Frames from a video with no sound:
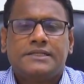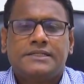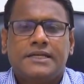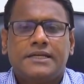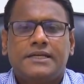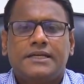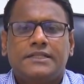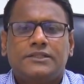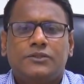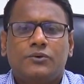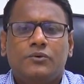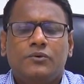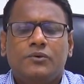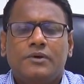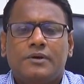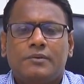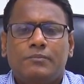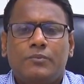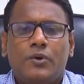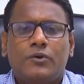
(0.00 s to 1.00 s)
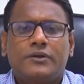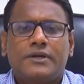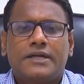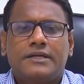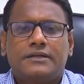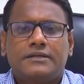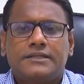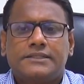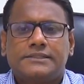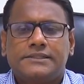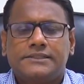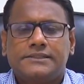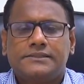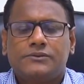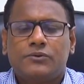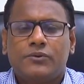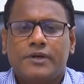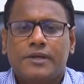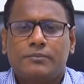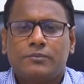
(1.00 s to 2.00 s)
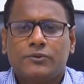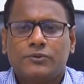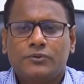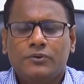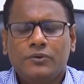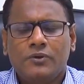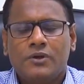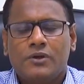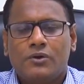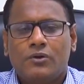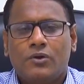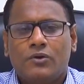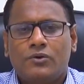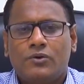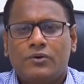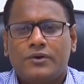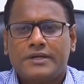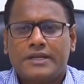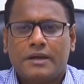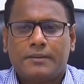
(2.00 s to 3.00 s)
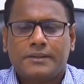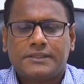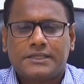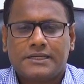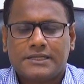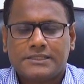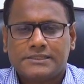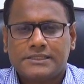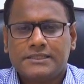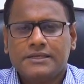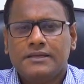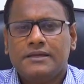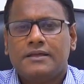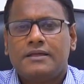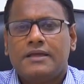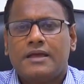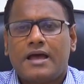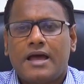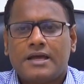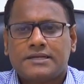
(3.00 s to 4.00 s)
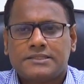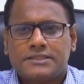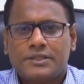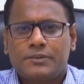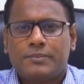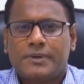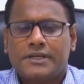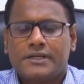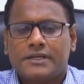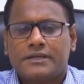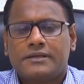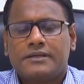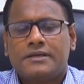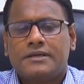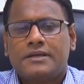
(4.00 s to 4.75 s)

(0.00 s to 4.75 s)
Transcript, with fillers: সেক্ষেত্রেও ব্রনকাইকটেসিস রোগের মতো লক্ষণ নিয়ে আমাদের কাছে আসতে পারে